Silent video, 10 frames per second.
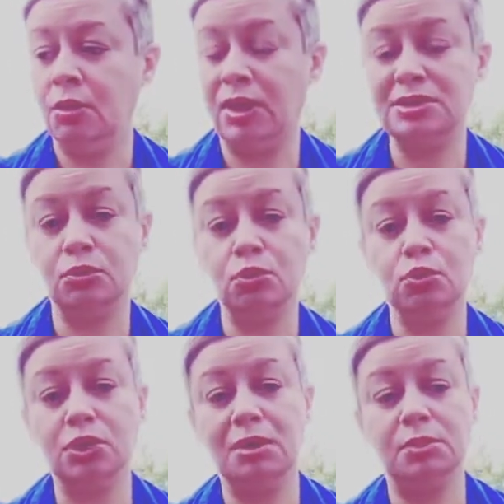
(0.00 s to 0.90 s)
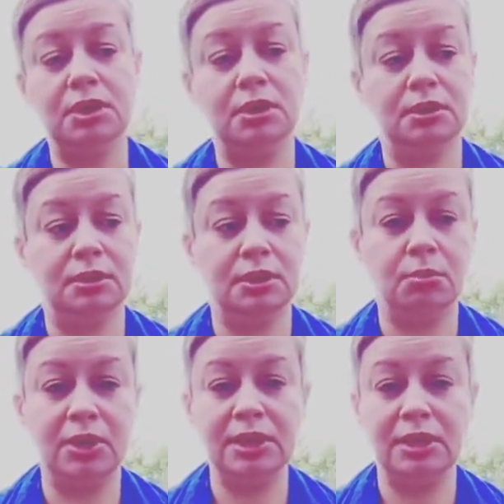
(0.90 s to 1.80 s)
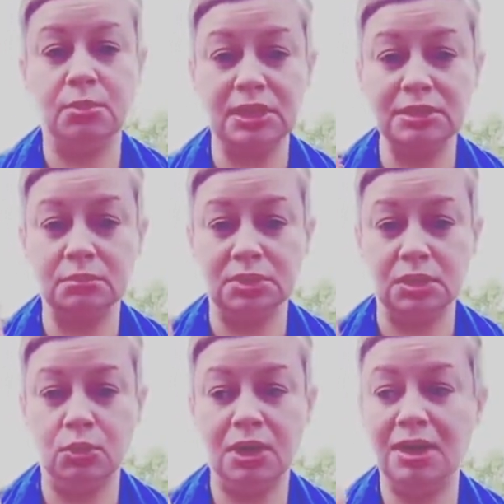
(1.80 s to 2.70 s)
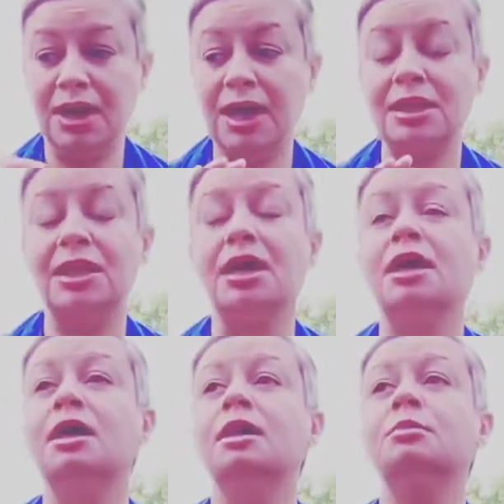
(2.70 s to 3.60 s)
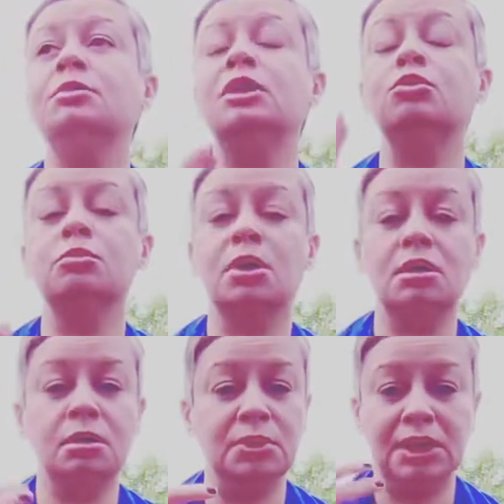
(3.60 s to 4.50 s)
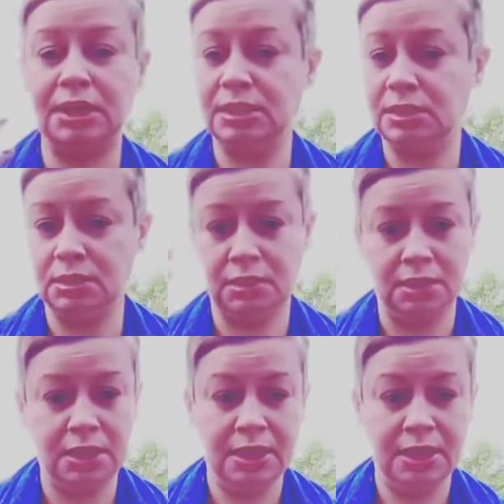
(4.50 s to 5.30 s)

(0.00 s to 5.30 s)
وعايزة أقول لكم طعم المية الباردة من القلة أحلى مليون مرة من أي